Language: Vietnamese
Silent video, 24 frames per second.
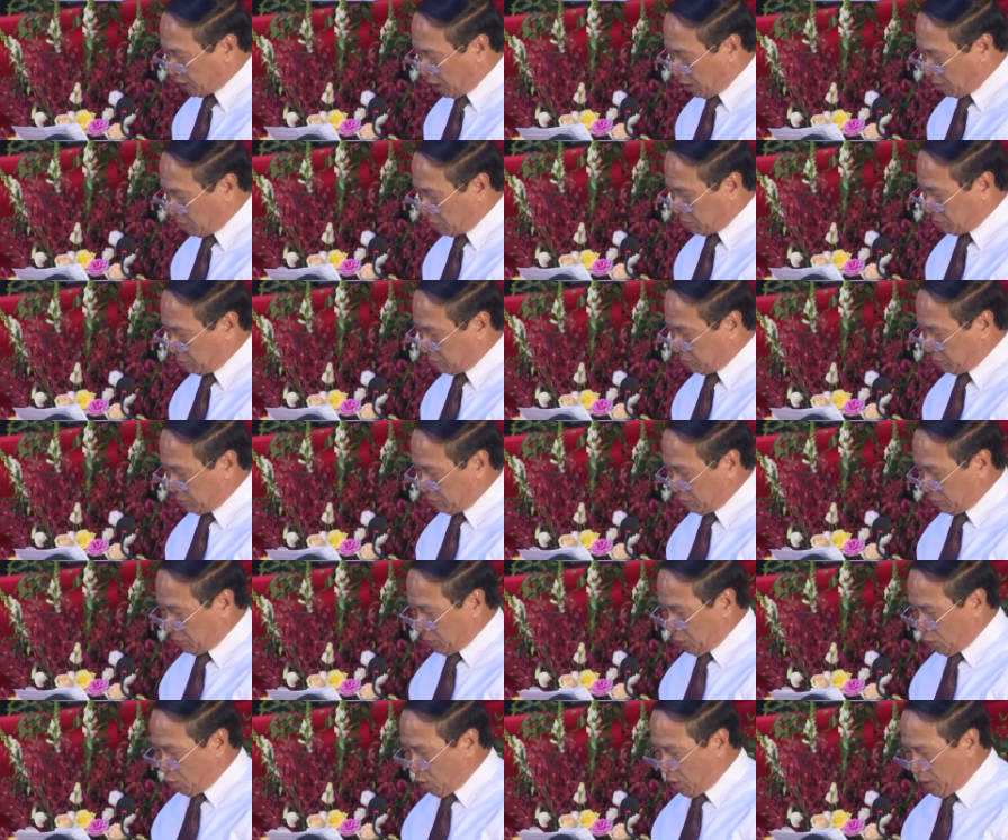trọng
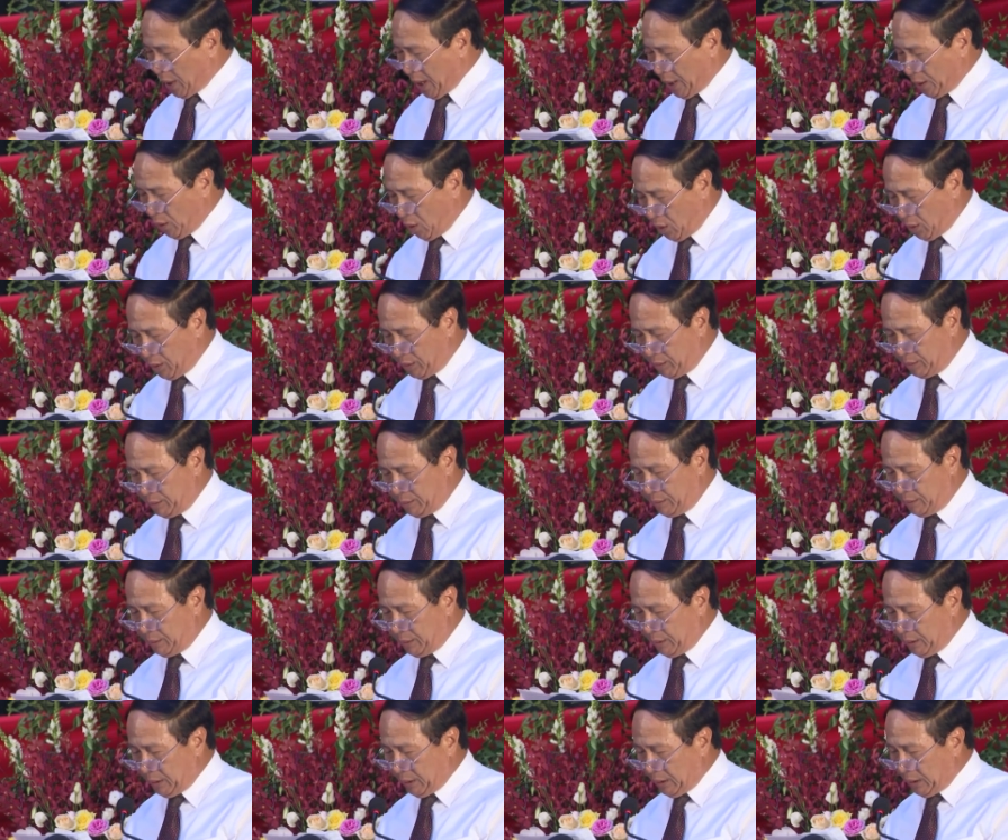của đại hội
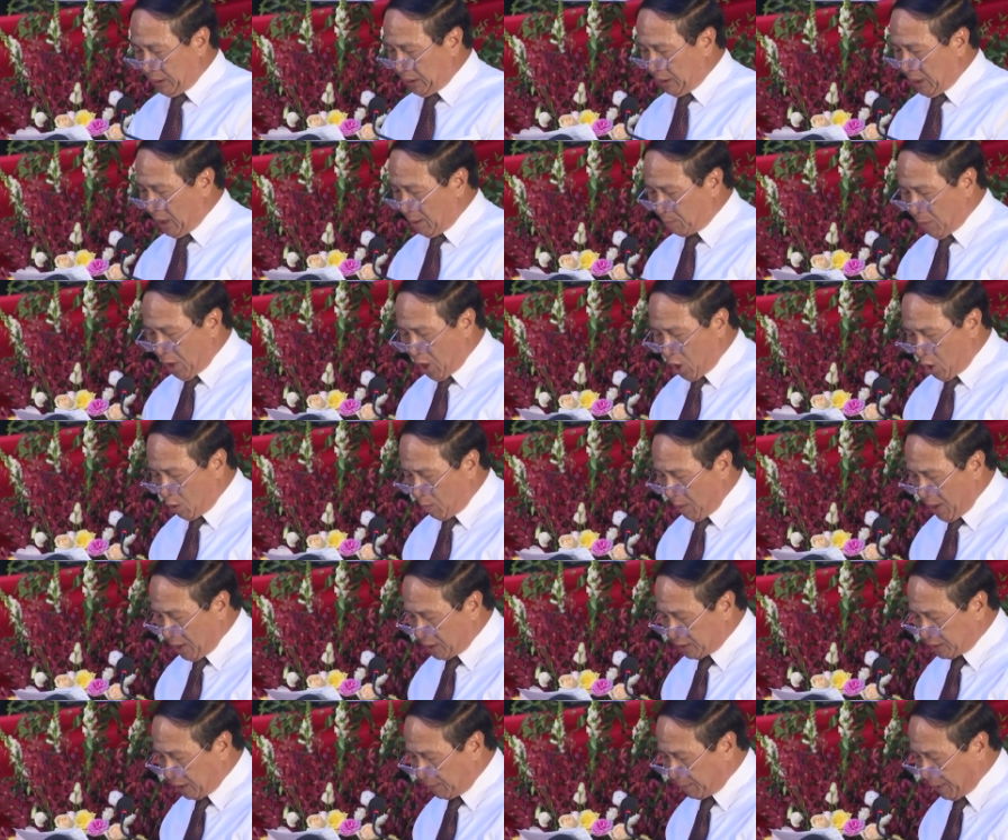là bầu
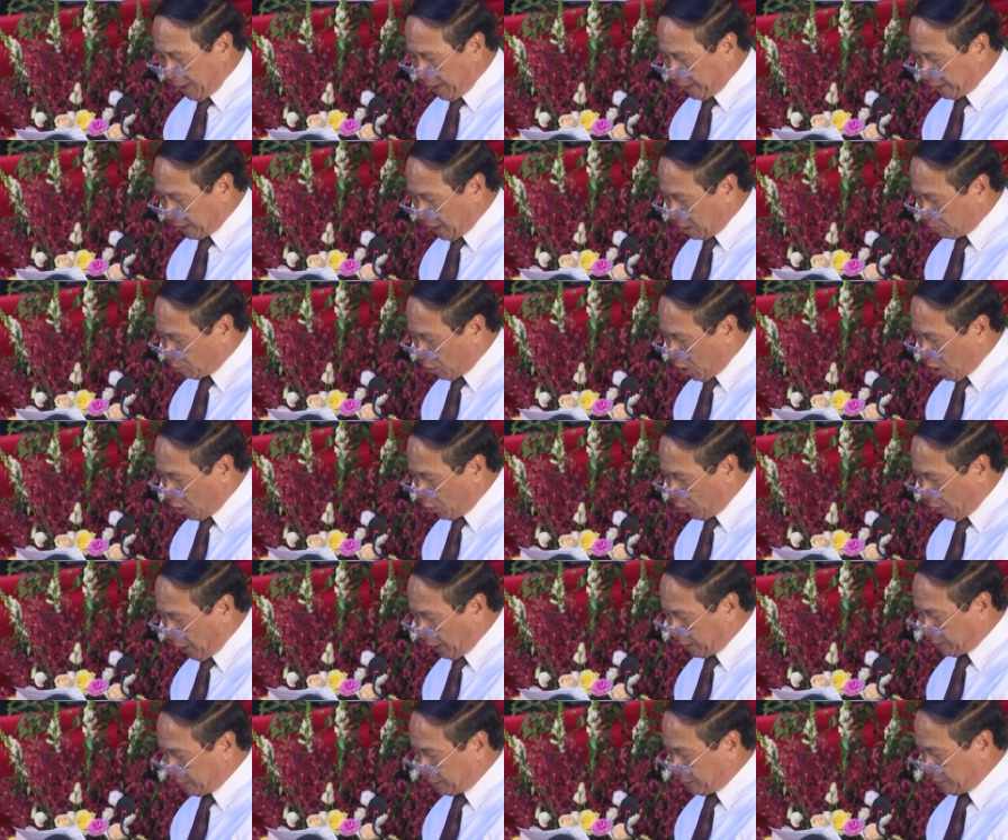ban chấp hành Đảng bộ
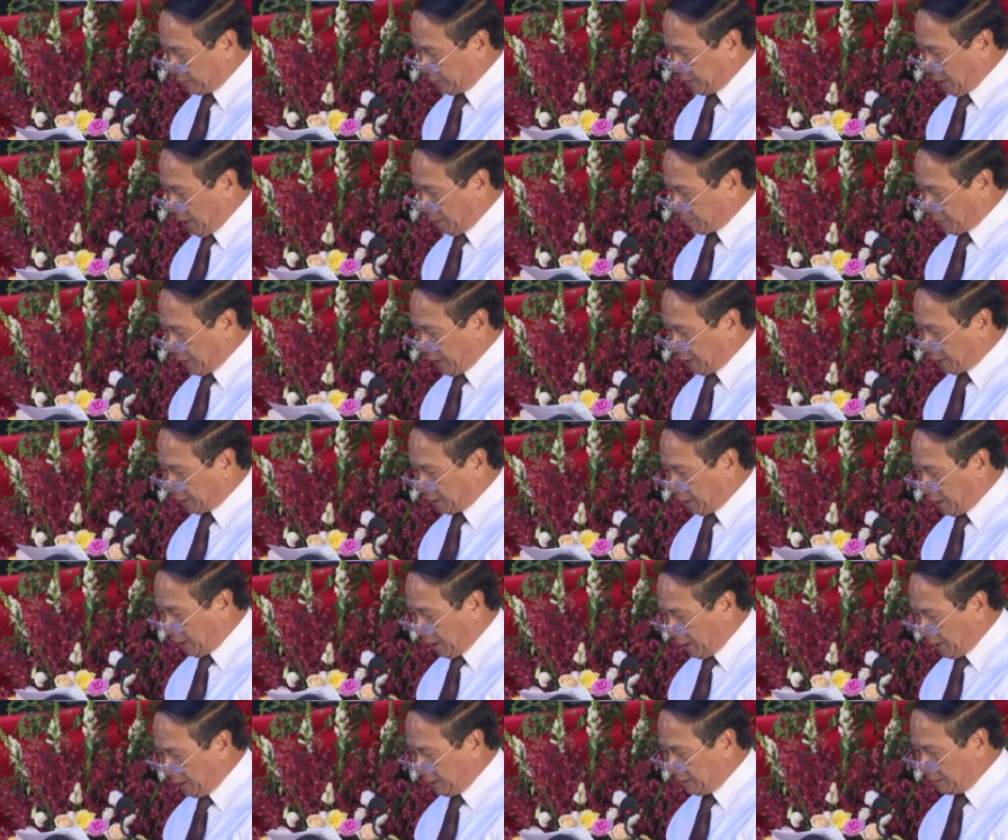huyện nhiệm kỳ
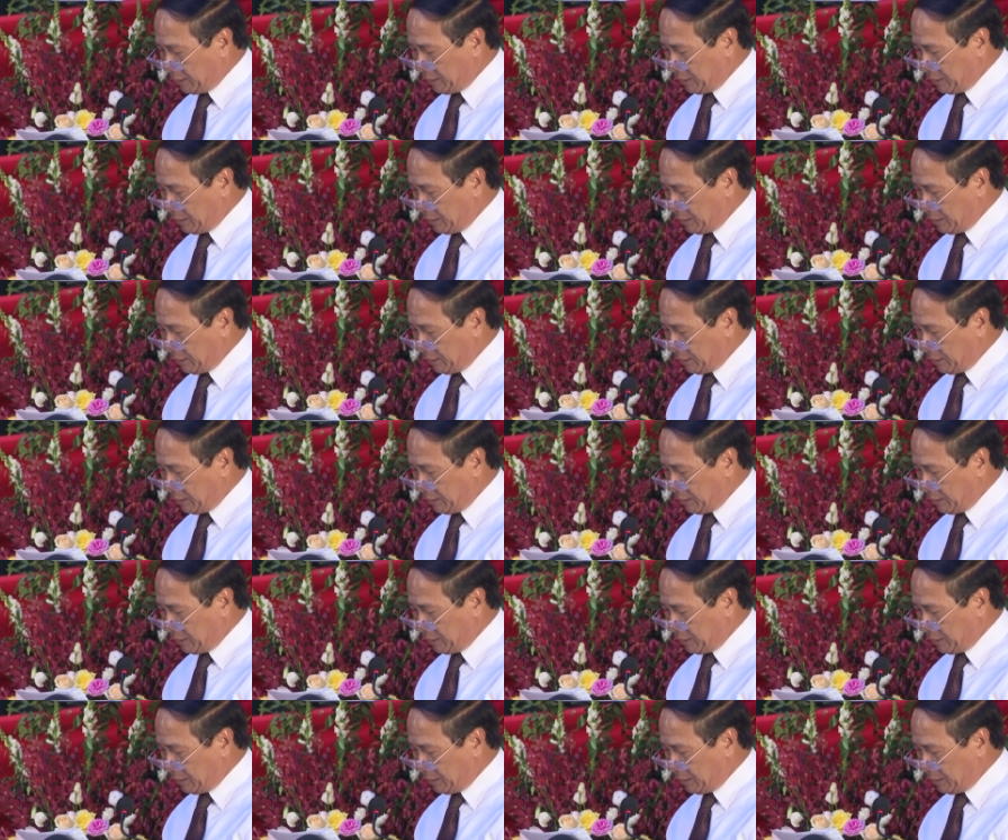tới